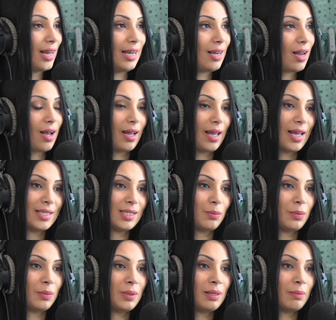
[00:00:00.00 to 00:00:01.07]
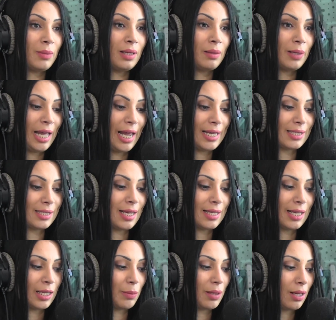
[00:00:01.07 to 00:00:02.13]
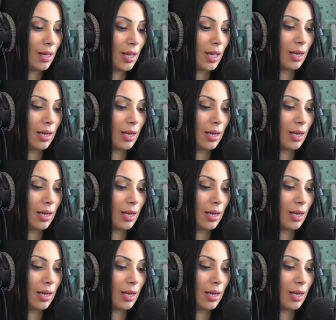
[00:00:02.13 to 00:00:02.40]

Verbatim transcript: لا هذه من من الحيتيه يعني من